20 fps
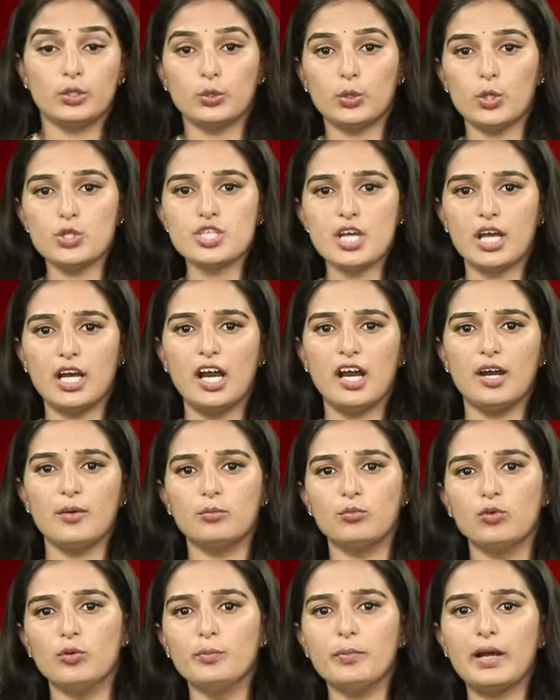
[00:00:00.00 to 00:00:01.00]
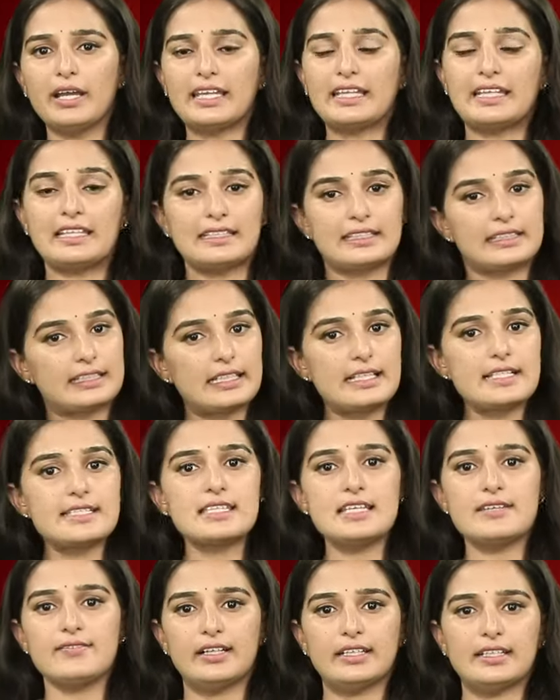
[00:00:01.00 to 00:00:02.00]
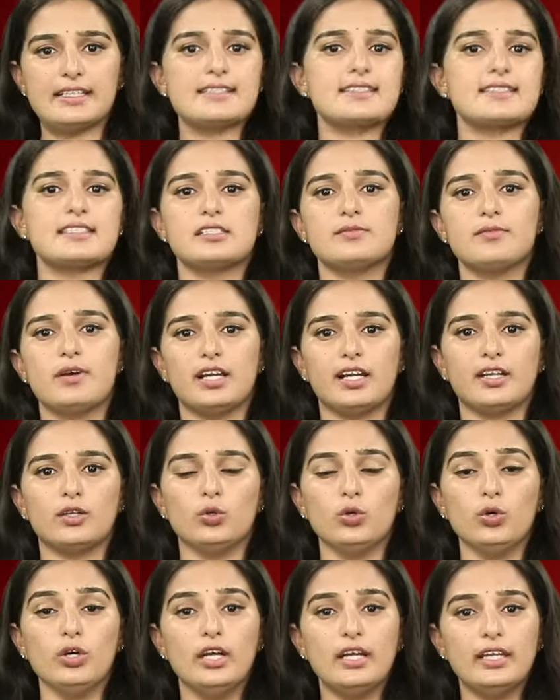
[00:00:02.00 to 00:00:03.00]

రోజా ముంబై దిల్సే వంటి సినిమాలను